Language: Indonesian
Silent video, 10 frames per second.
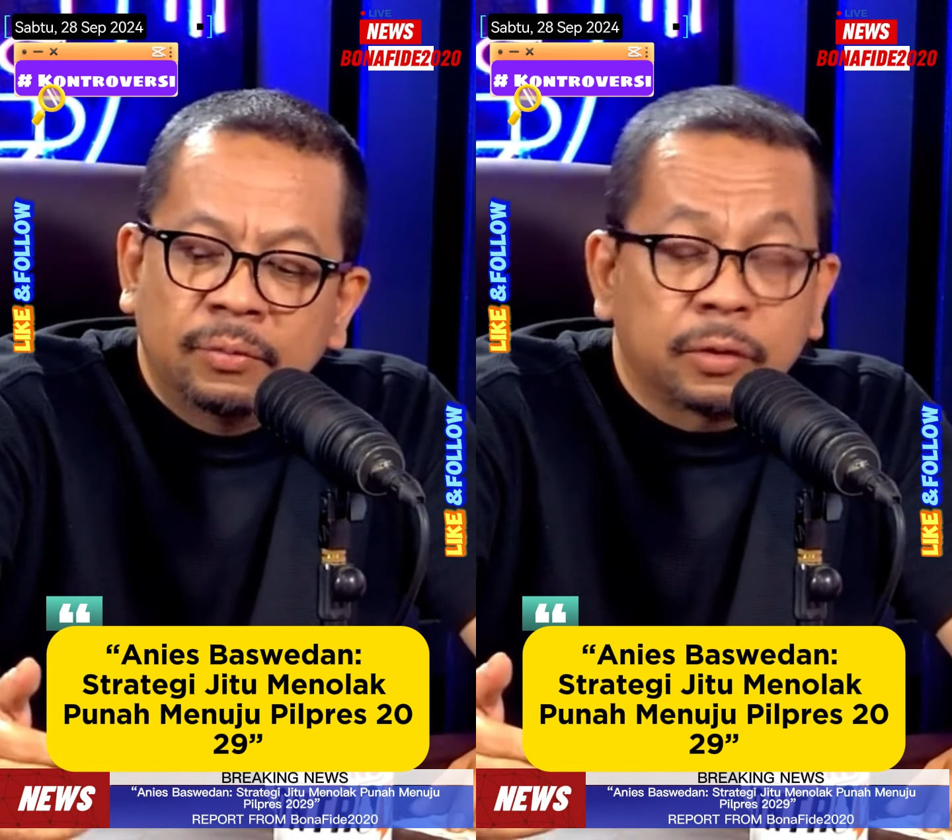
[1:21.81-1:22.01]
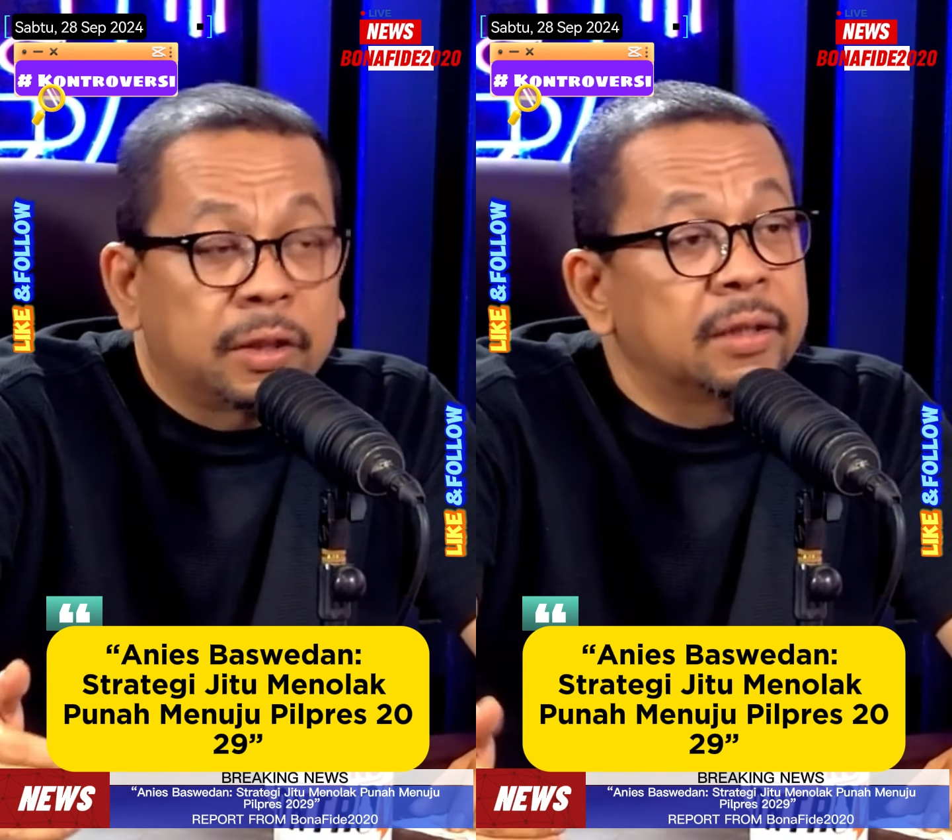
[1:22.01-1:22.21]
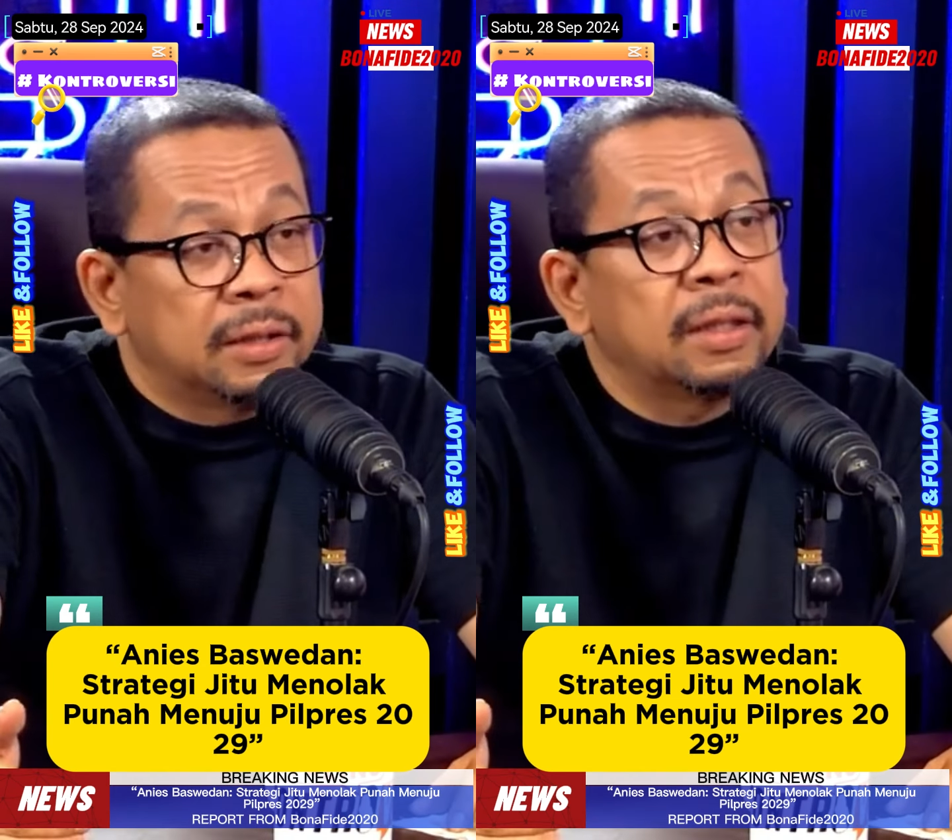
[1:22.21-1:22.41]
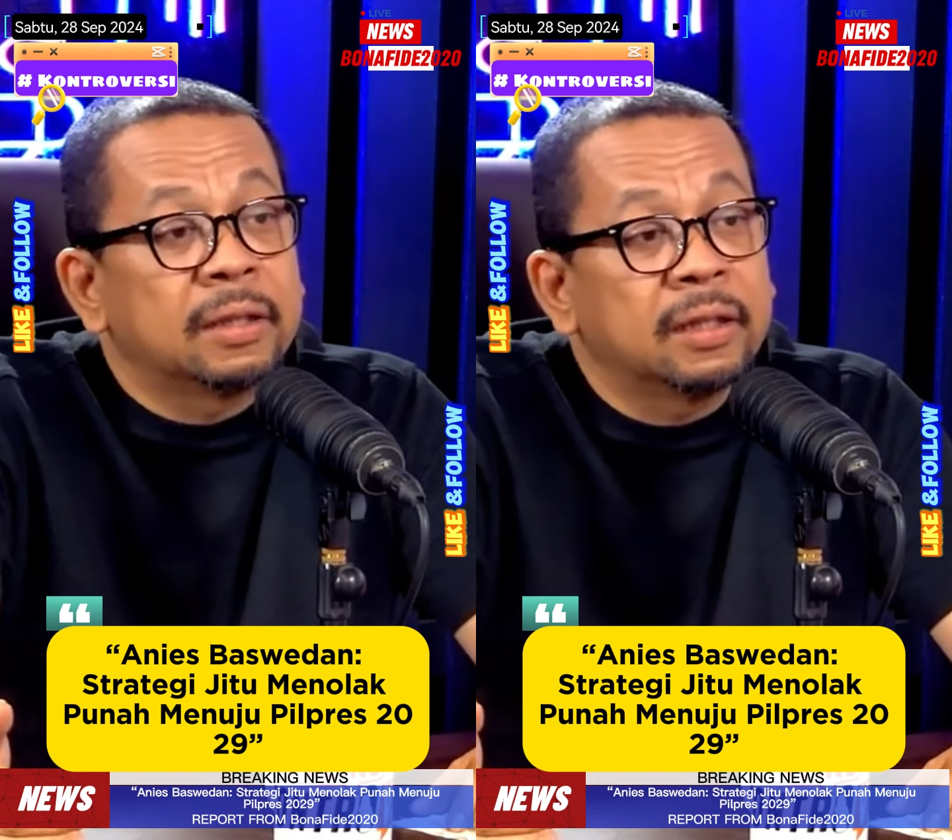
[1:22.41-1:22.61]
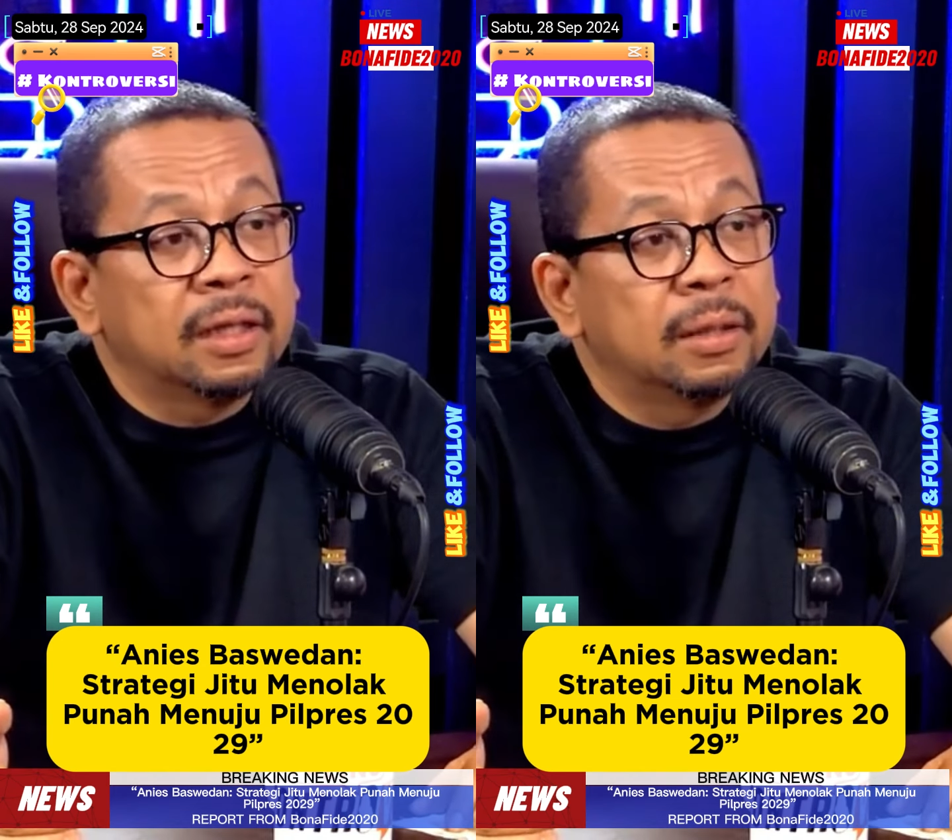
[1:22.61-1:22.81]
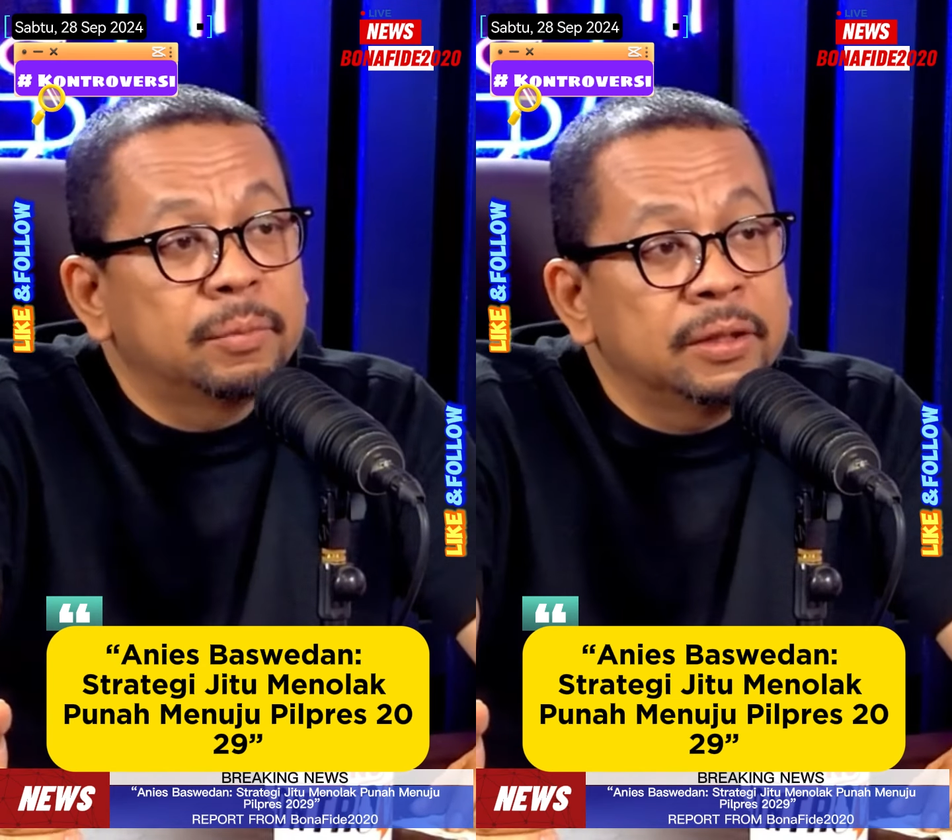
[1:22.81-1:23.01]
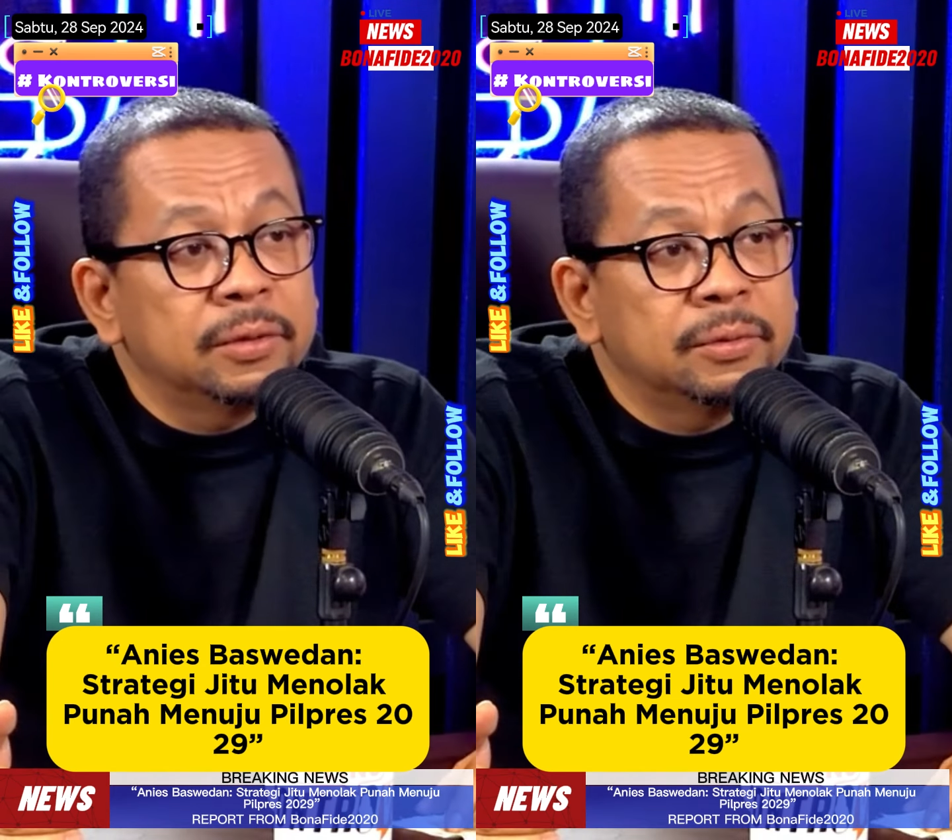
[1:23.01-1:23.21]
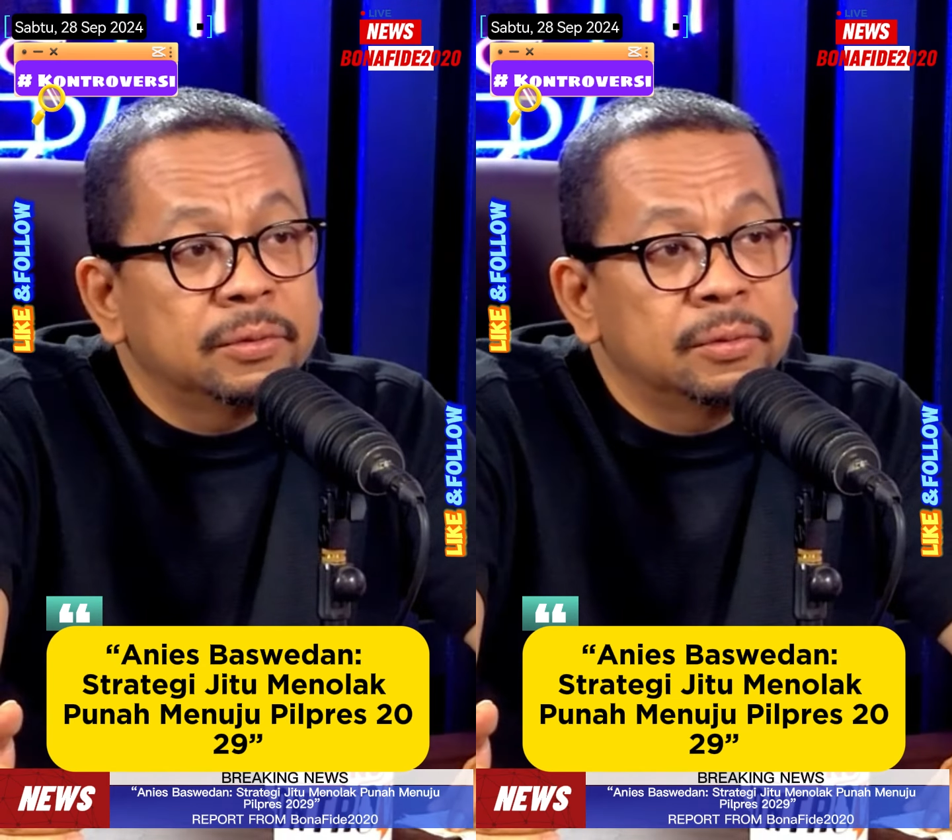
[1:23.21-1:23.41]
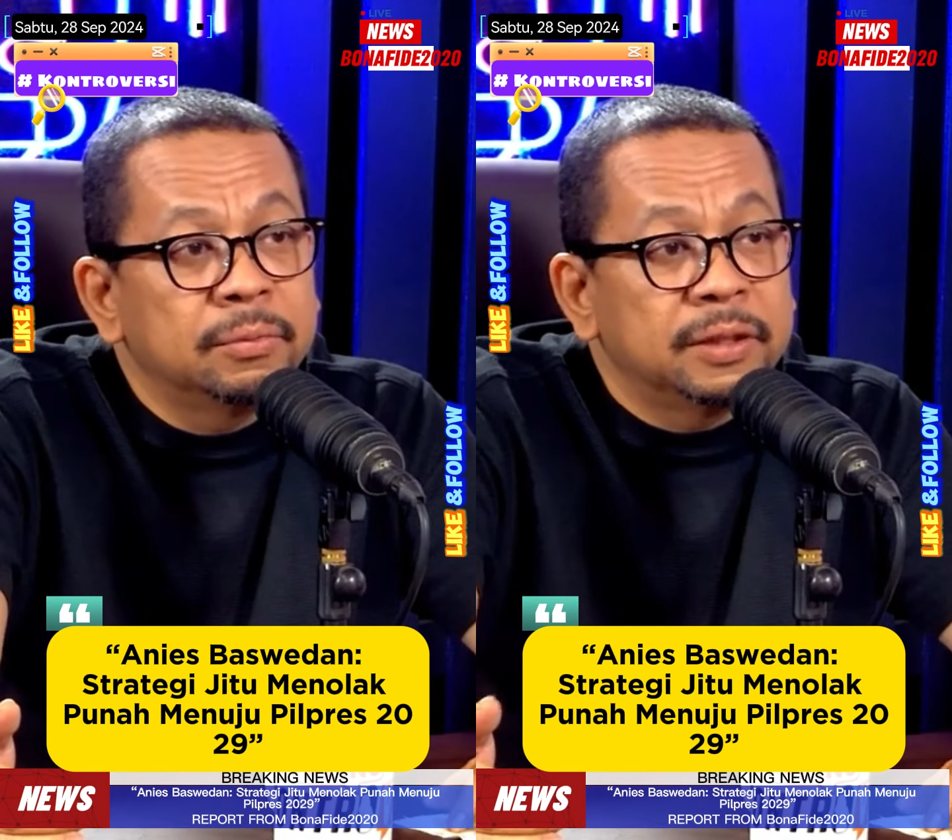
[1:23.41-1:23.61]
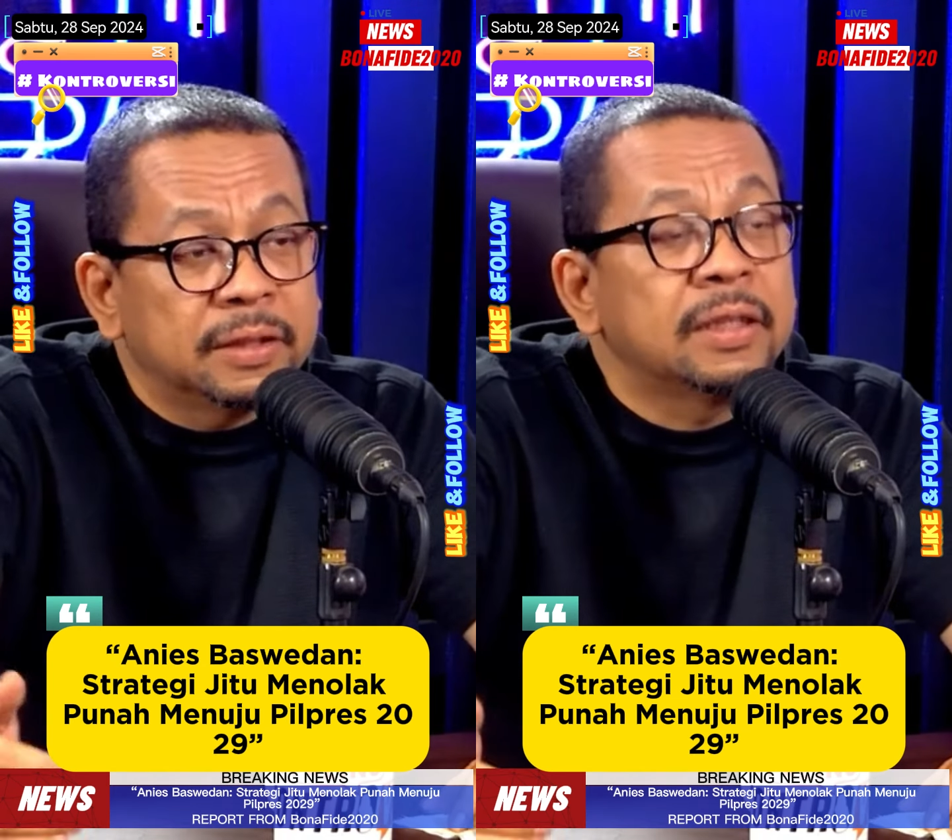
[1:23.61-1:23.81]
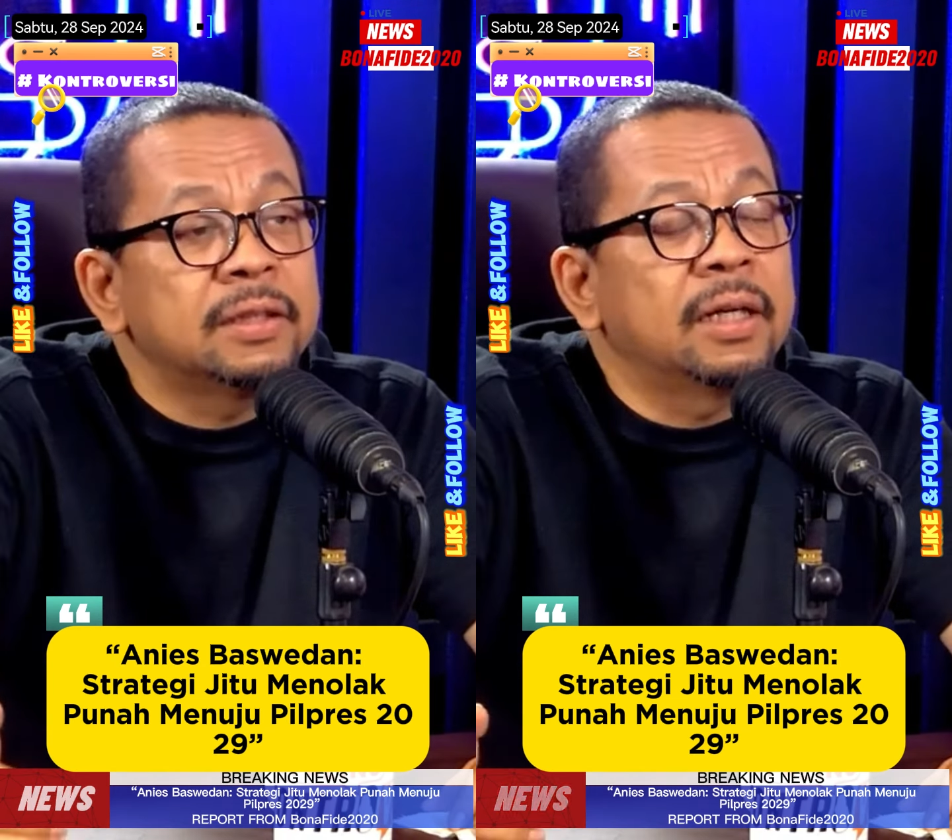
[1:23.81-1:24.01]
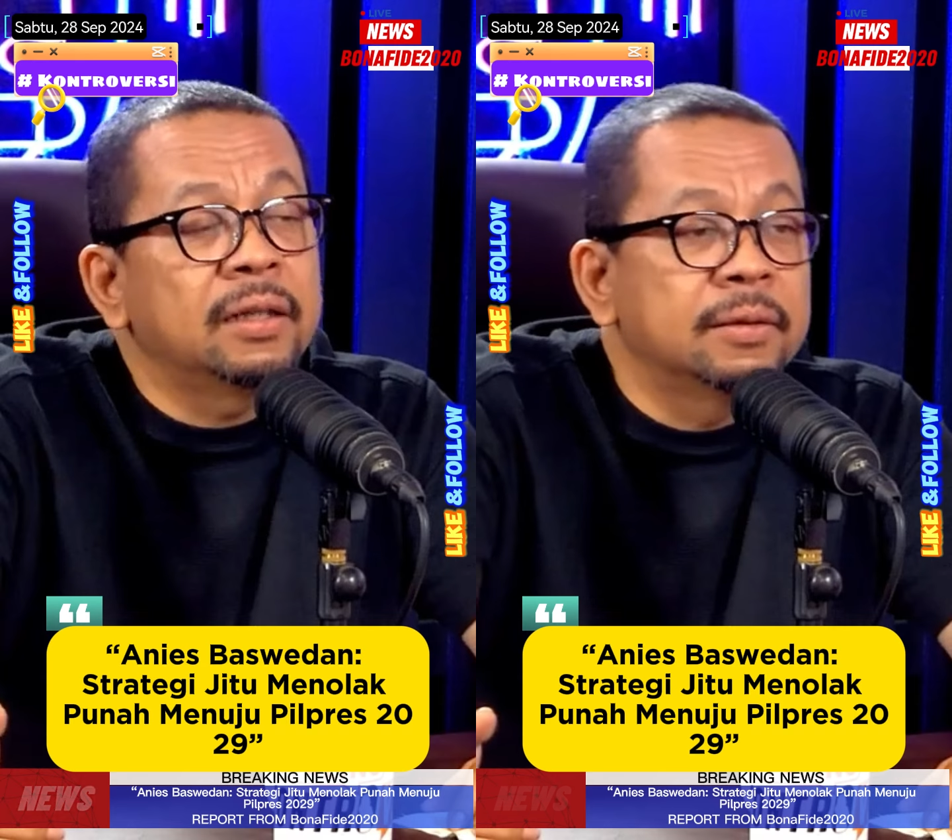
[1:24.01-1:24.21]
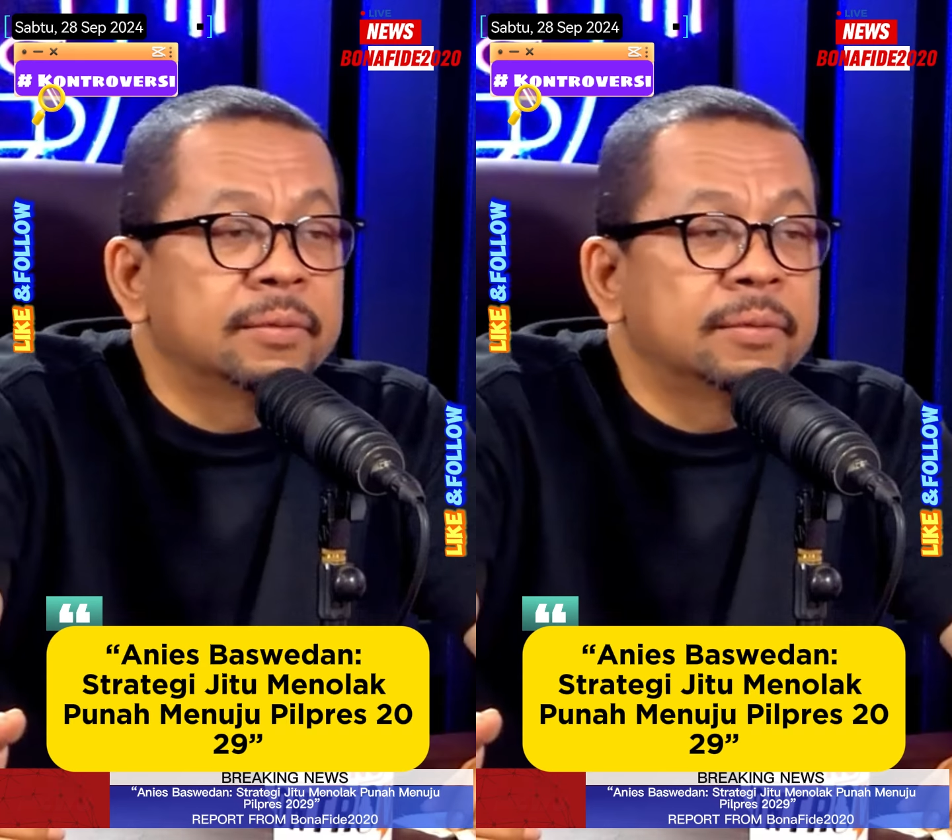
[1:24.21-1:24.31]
vote getter katakanlah begitu bisa saja